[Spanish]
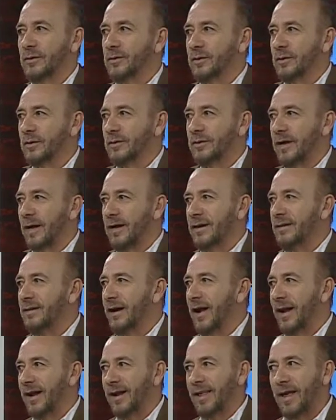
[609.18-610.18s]
son tan
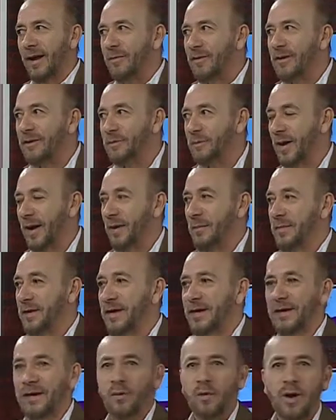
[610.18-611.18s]
agradables para mí,
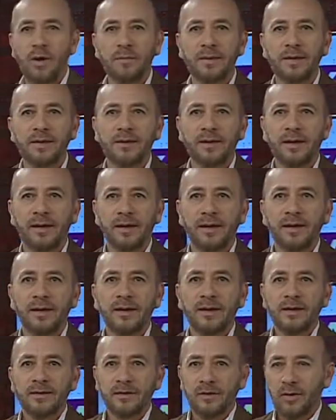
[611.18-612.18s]
igualmente
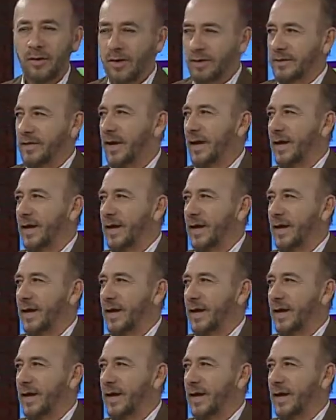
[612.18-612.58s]
yo hacia,